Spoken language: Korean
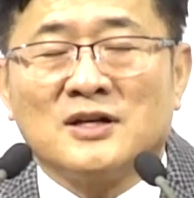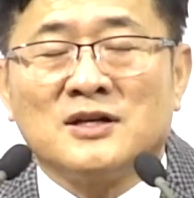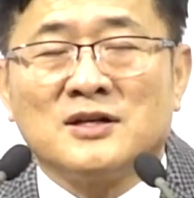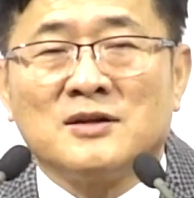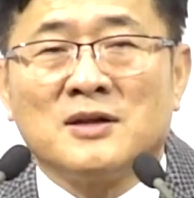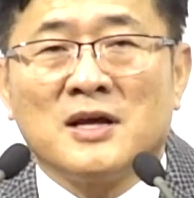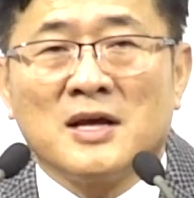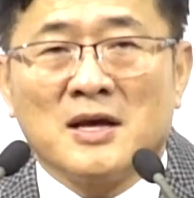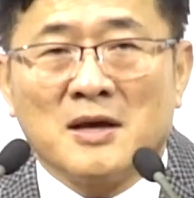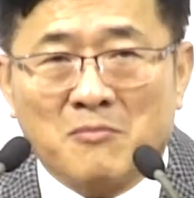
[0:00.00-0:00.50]

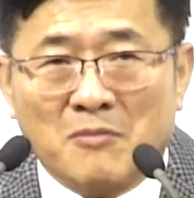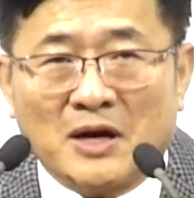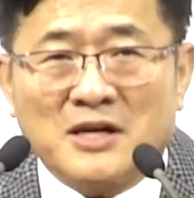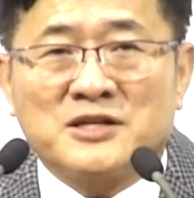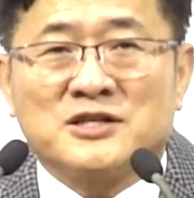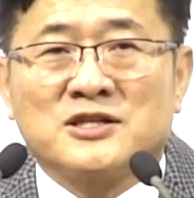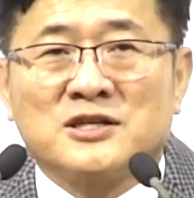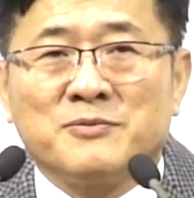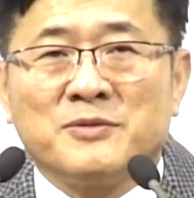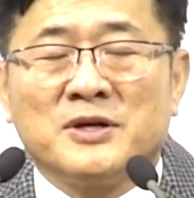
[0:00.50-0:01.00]
하는
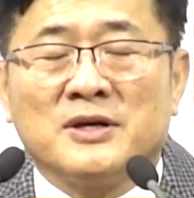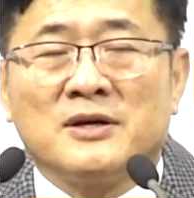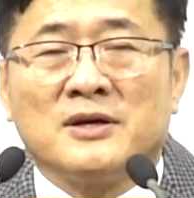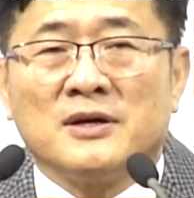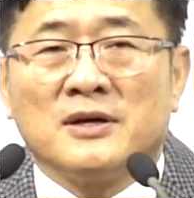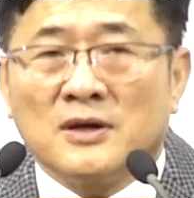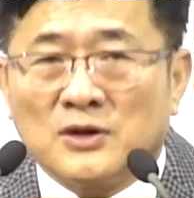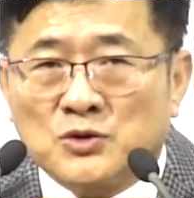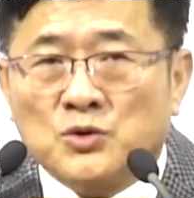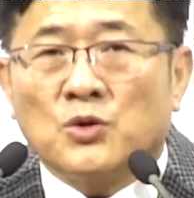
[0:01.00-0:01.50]
말씀이
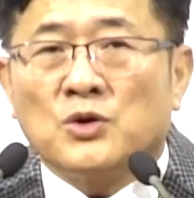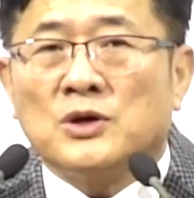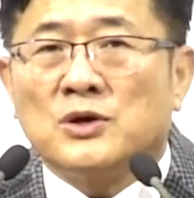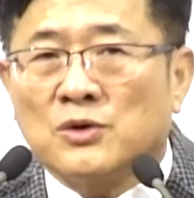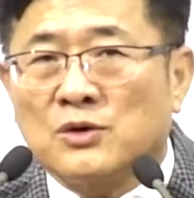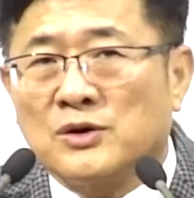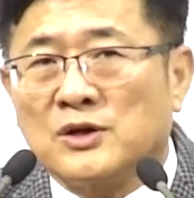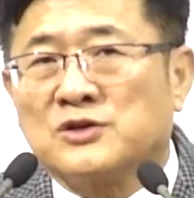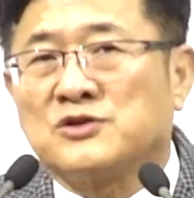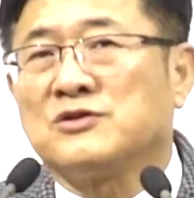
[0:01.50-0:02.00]

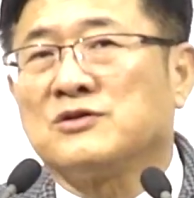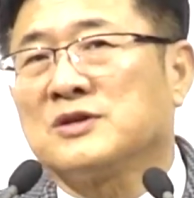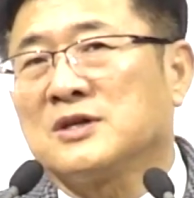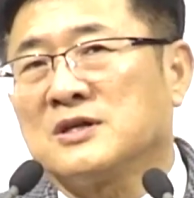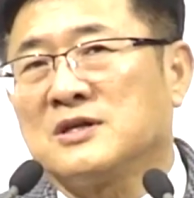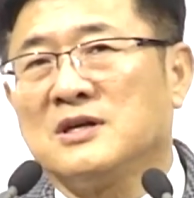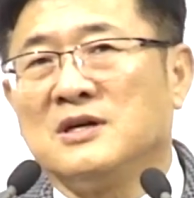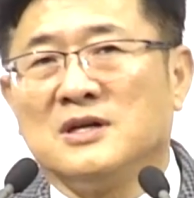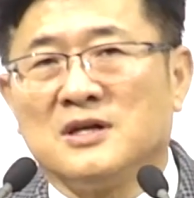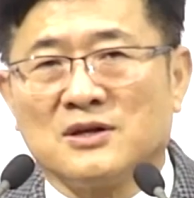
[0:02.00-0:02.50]
소리로
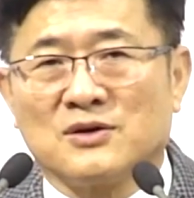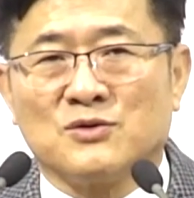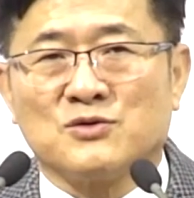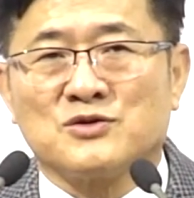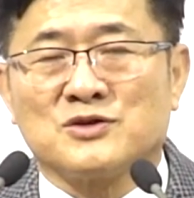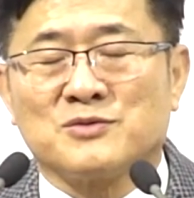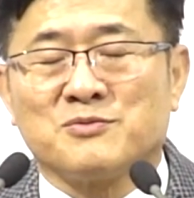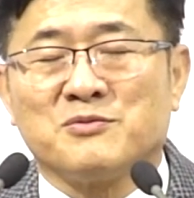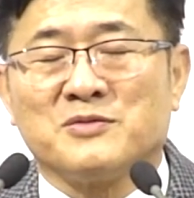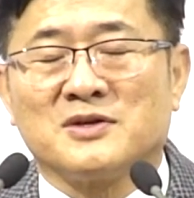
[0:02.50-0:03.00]
예수님께 들린
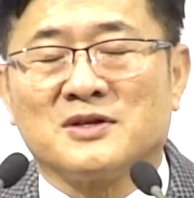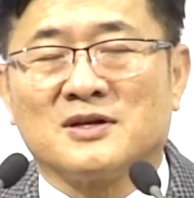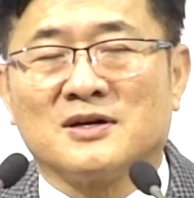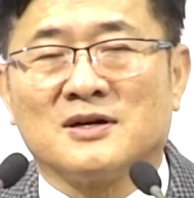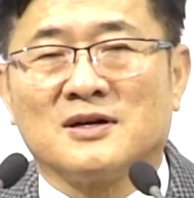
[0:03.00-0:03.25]
것입니다.